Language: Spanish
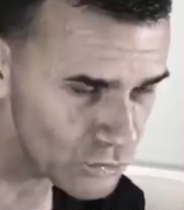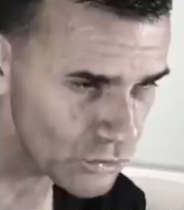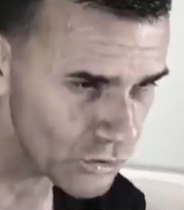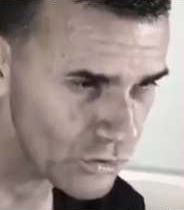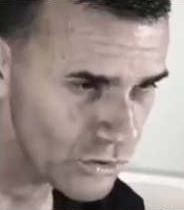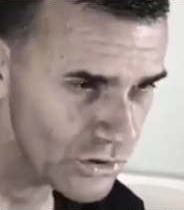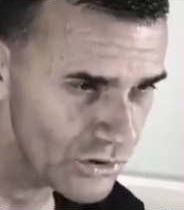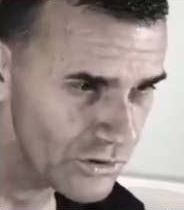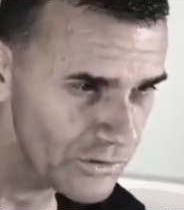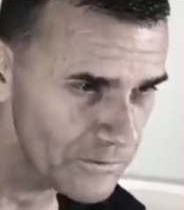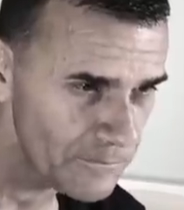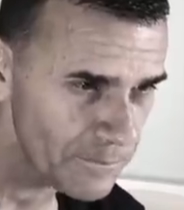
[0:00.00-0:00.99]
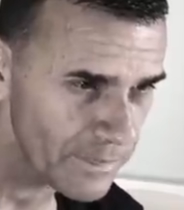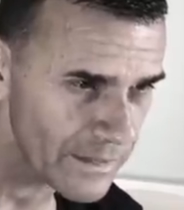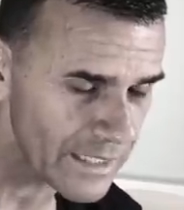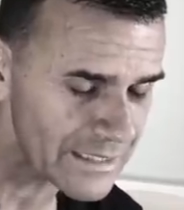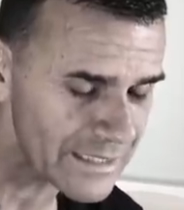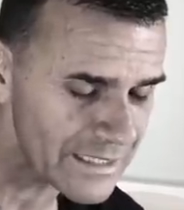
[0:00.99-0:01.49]
duro
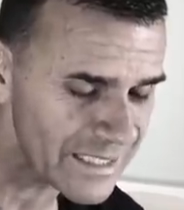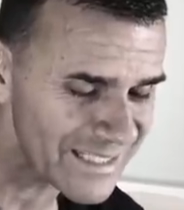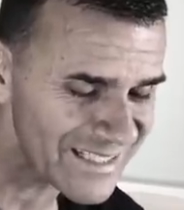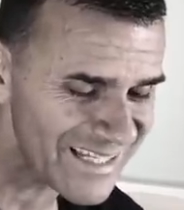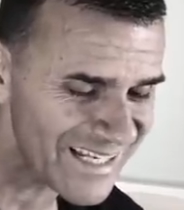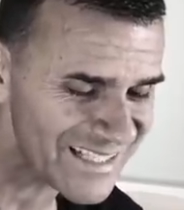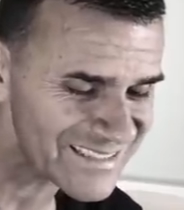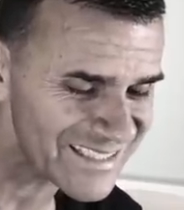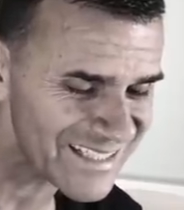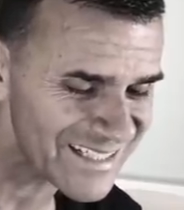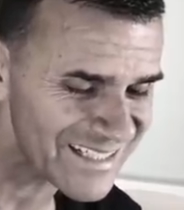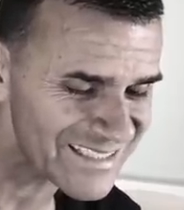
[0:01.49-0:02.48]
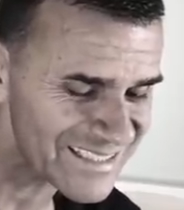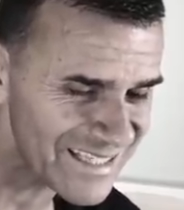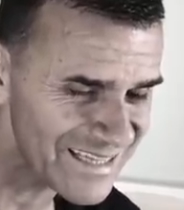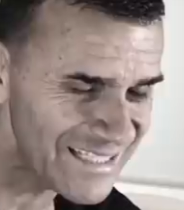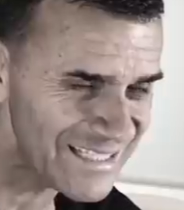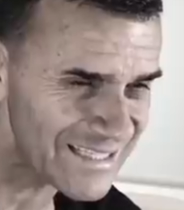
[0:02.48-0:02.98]
que tienen que hacer
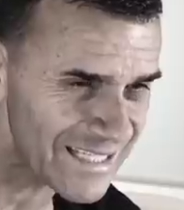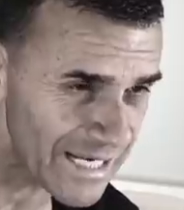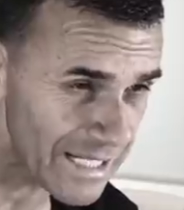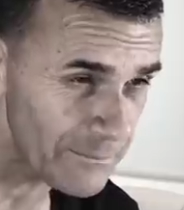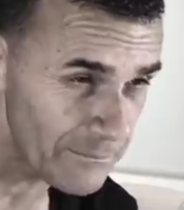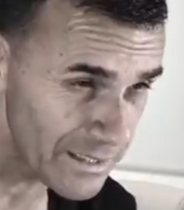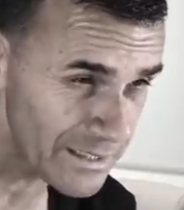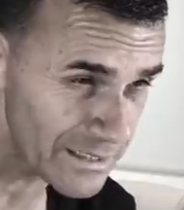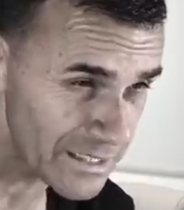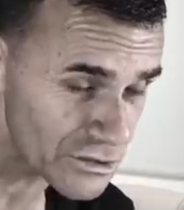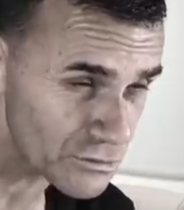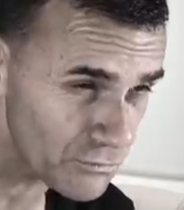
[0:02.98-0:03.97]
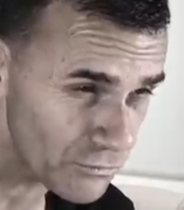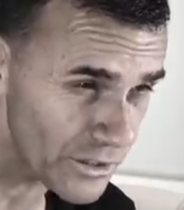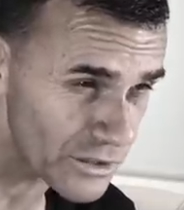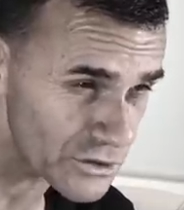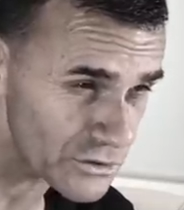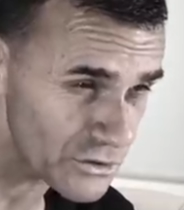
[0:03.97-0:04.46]
literalmente
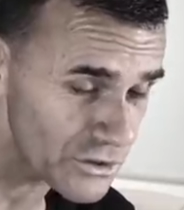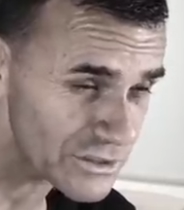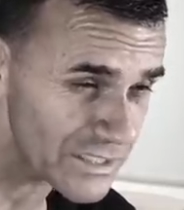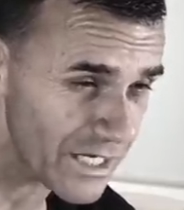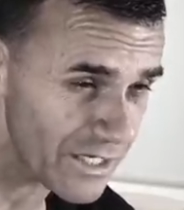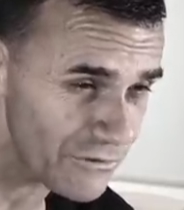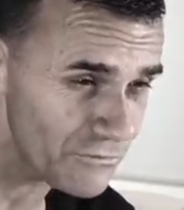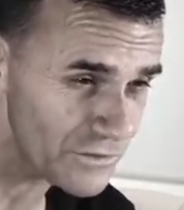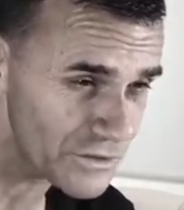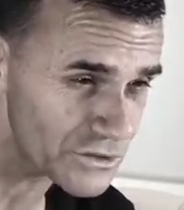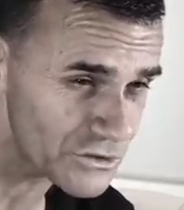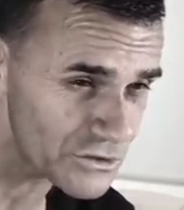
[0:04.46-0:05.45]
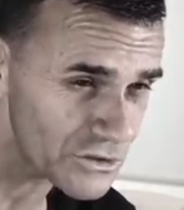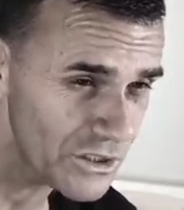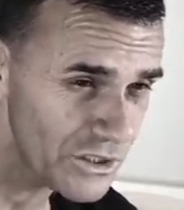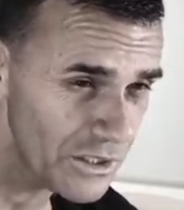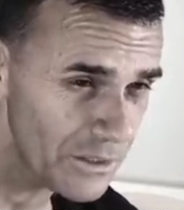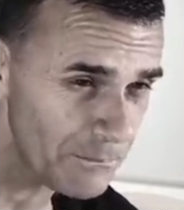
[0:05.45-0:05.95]
esfuerzos y sacrificios
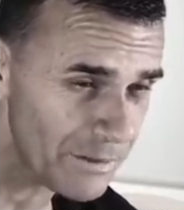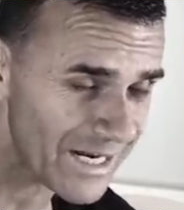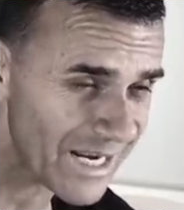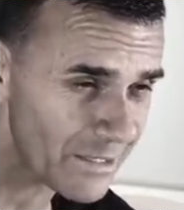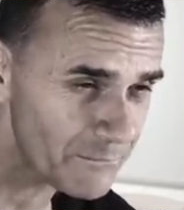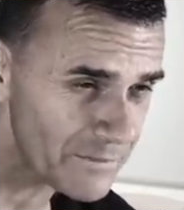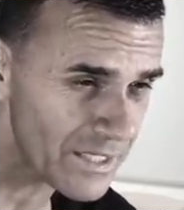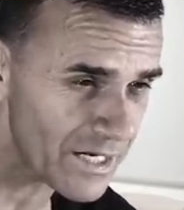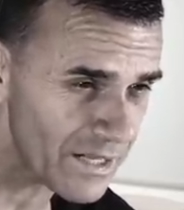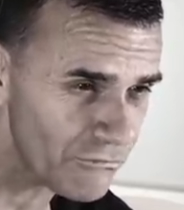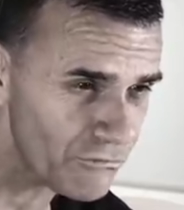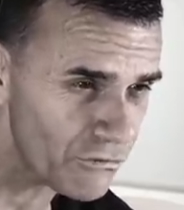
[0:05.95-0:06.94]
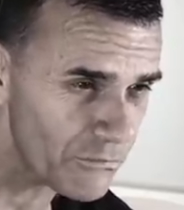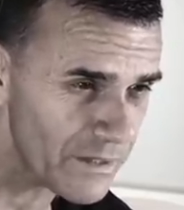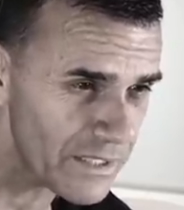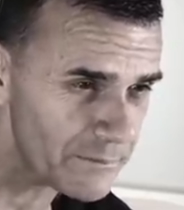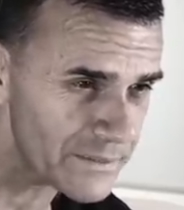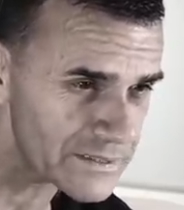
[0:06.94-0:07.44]
para cambiar la
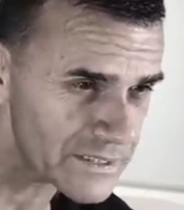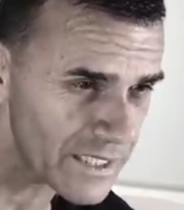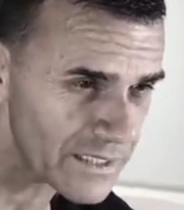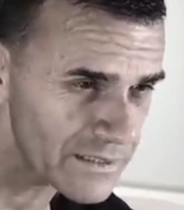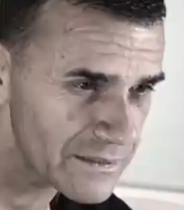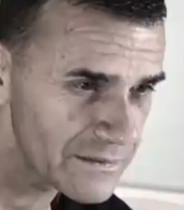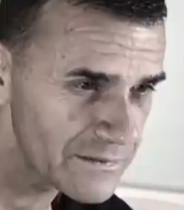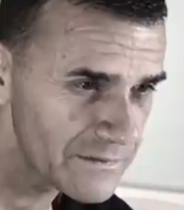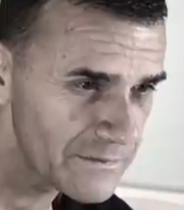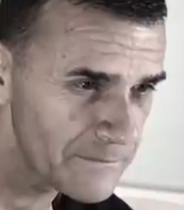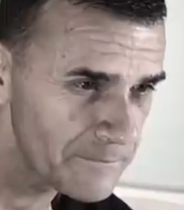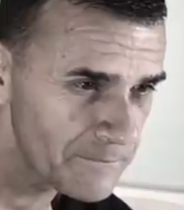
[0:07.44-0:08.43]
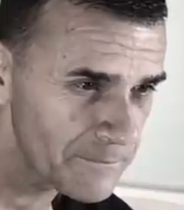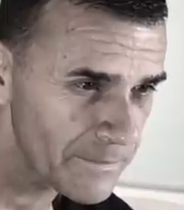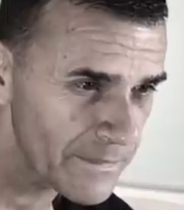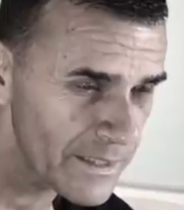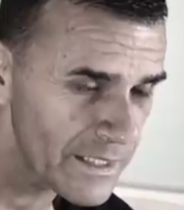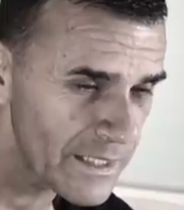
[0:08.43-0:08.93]
forma de pensar.
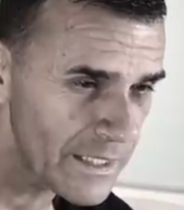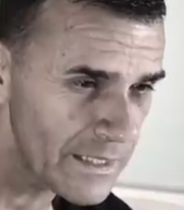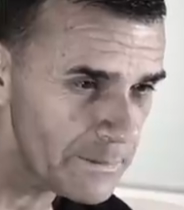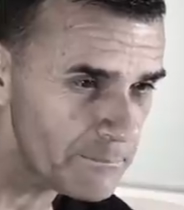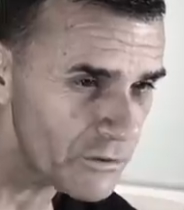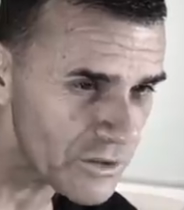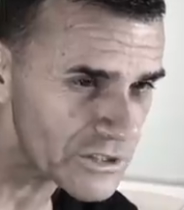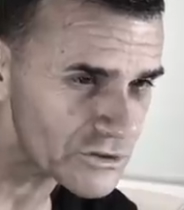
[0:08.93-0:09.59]
Y por